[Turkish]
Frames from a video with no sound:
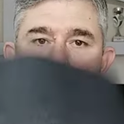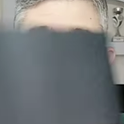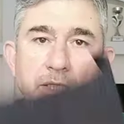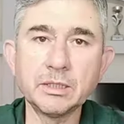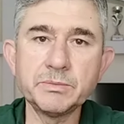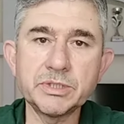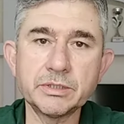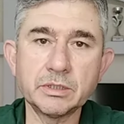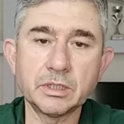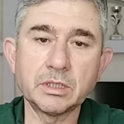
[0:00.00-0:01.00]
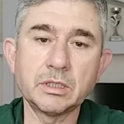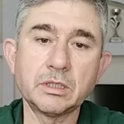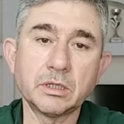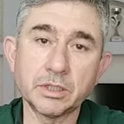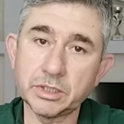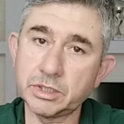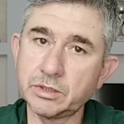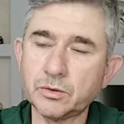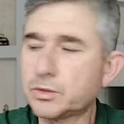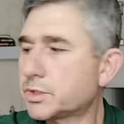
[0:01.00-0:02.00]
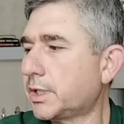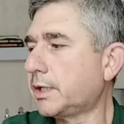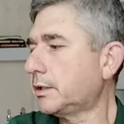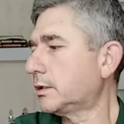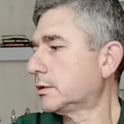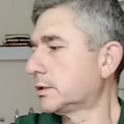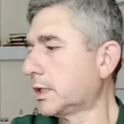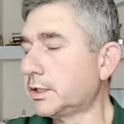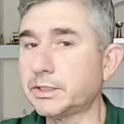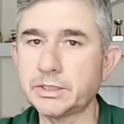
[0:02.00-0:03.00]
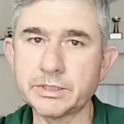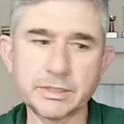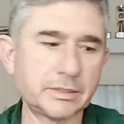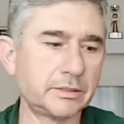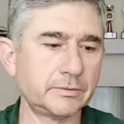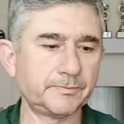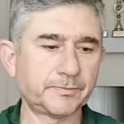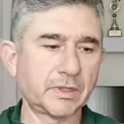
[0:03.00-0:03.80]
Derilerimiz e, hakiki orijinal dana derisidir.